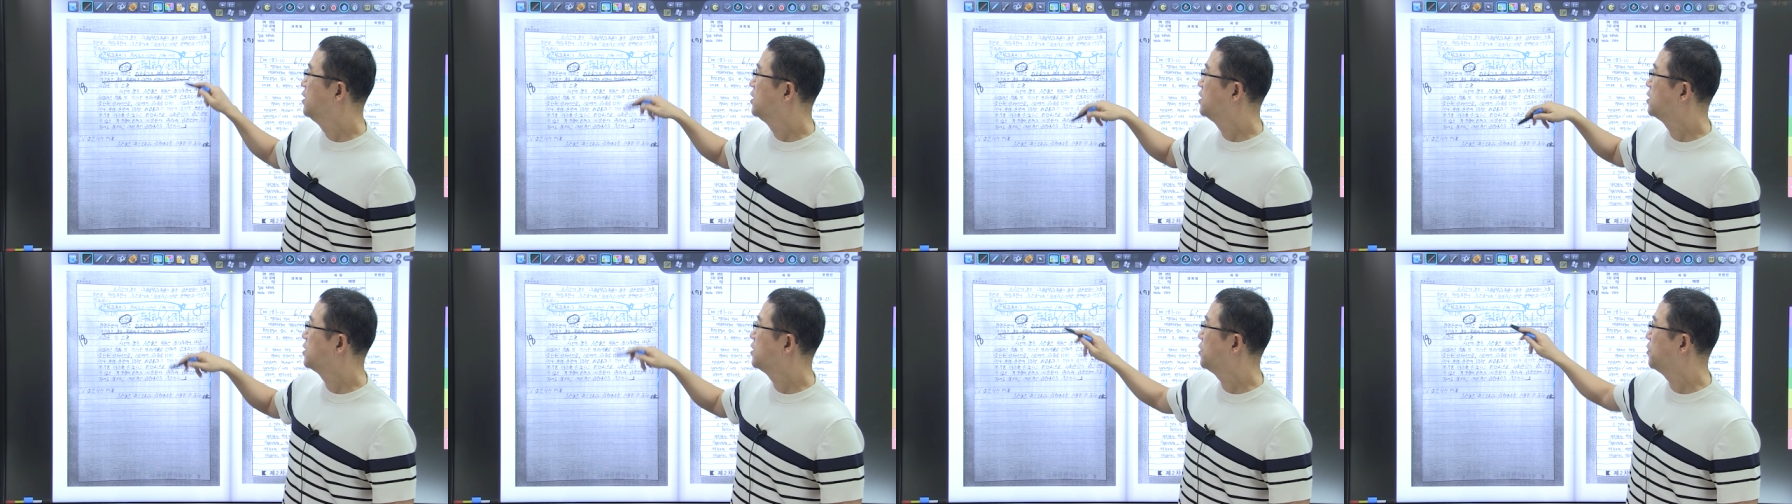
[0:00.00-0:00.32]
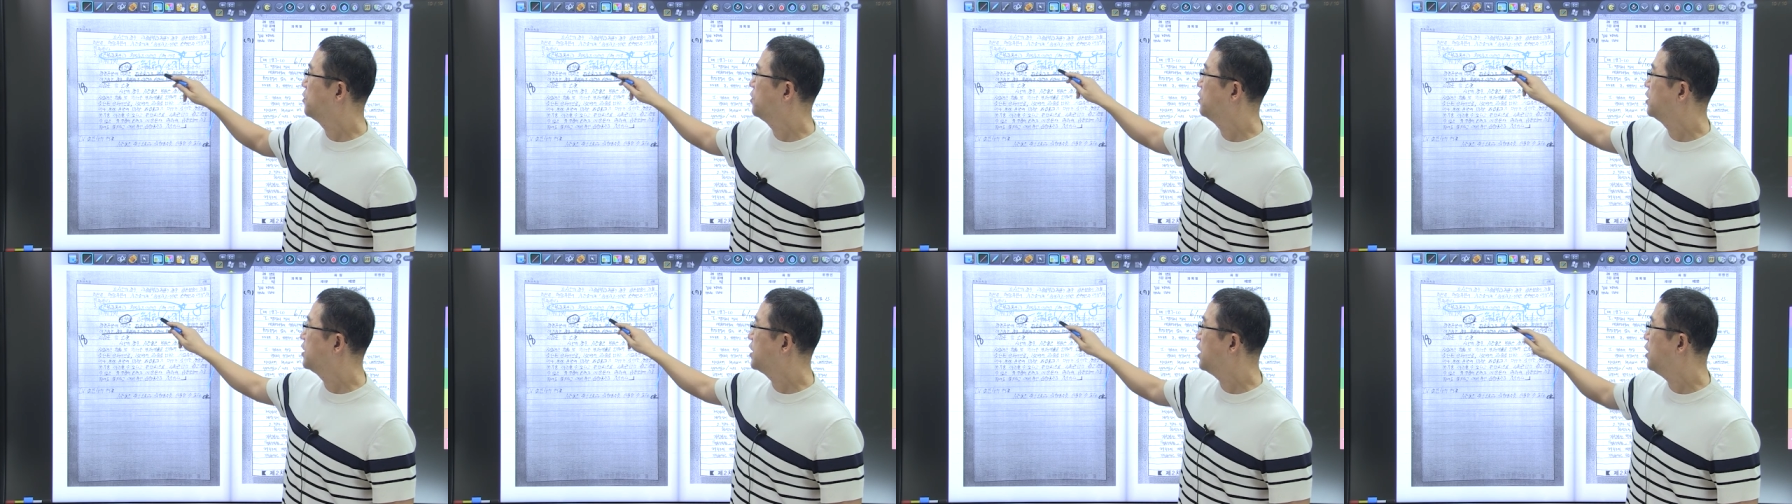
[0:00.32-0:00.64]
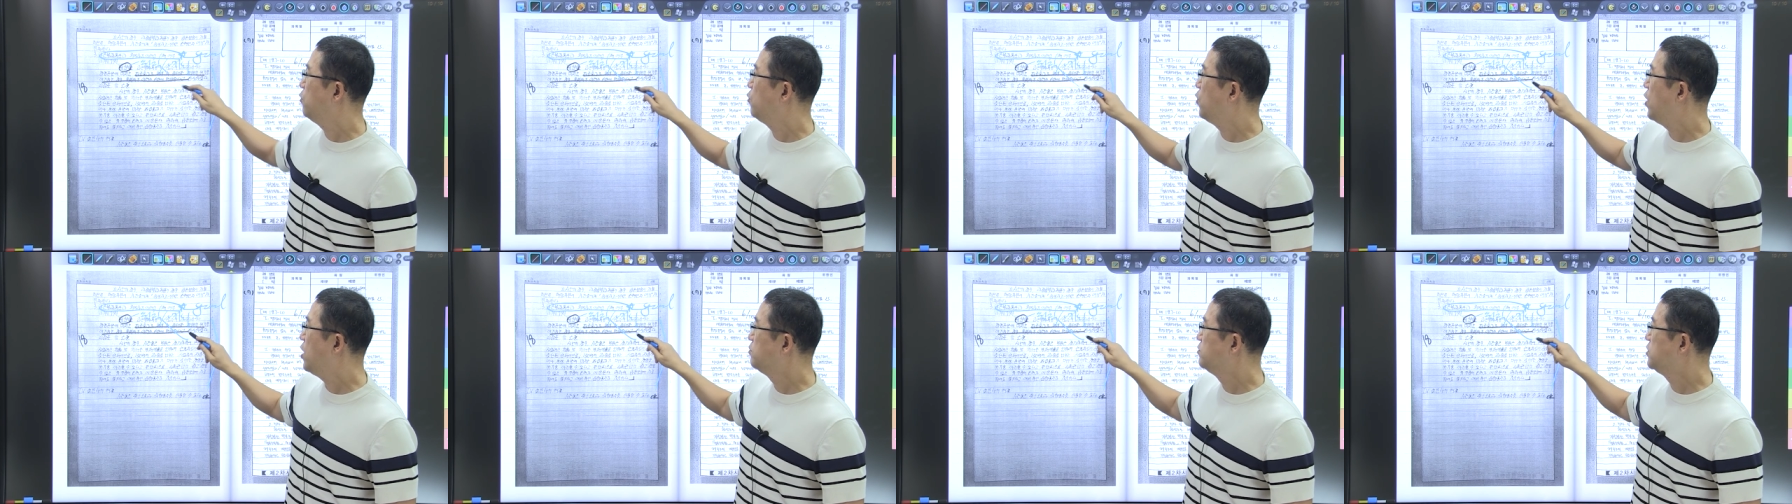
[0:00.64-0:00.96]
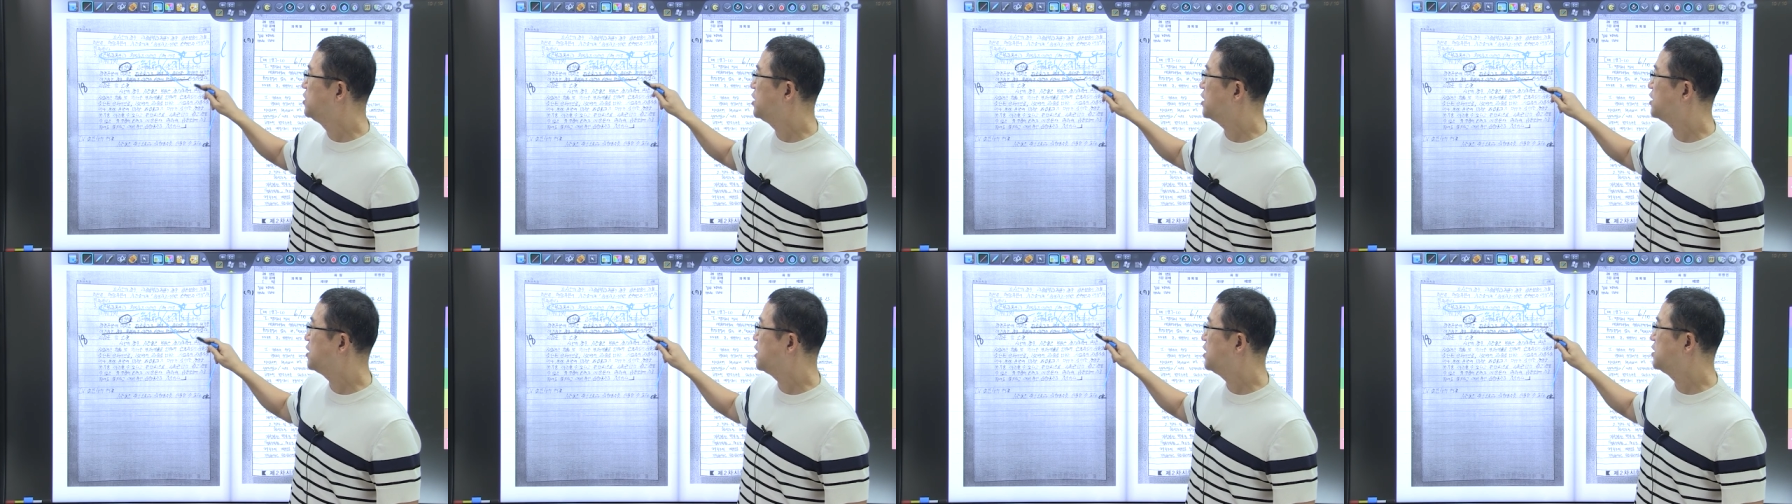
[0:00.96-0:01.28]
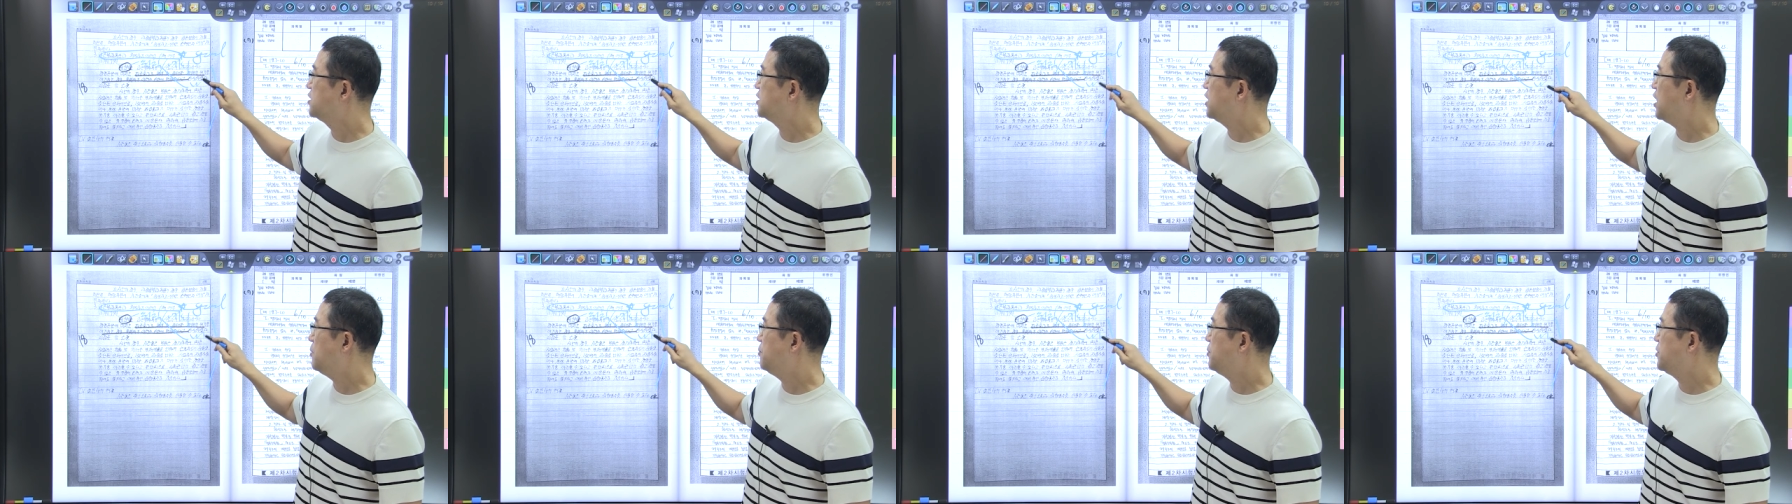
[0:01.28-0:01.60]
그리고 이게 왜 문제가
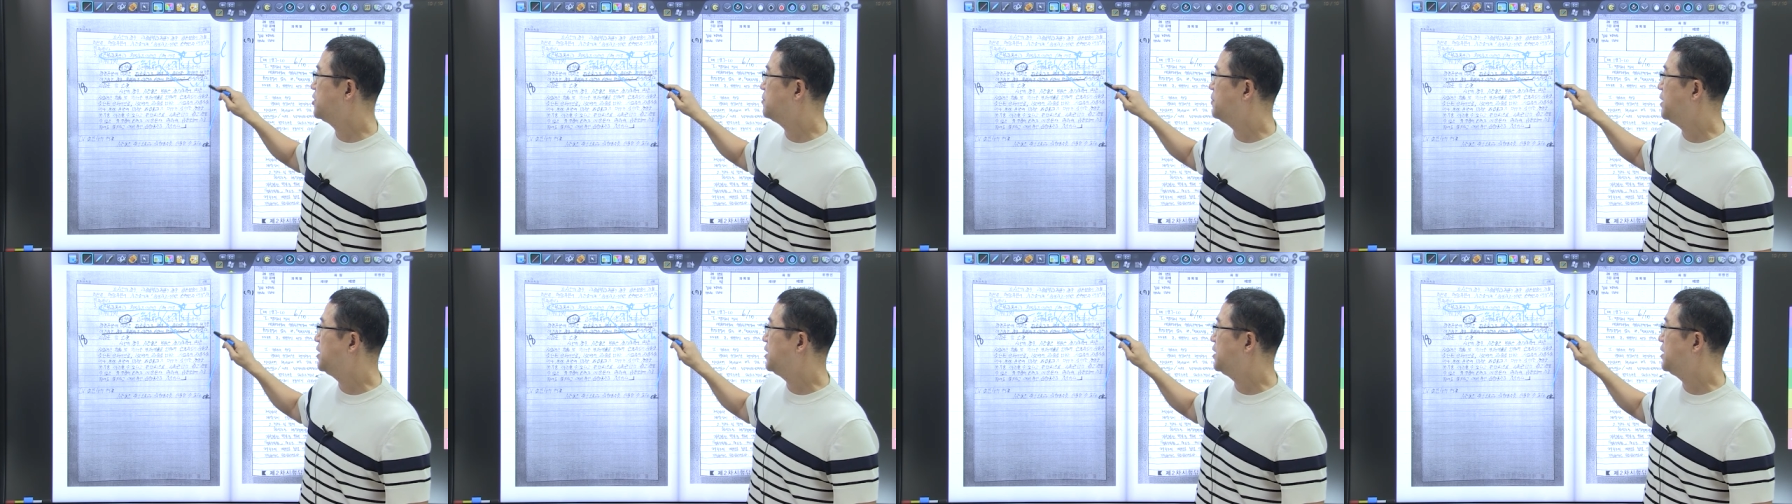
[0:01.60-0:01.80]
되는지 앞에서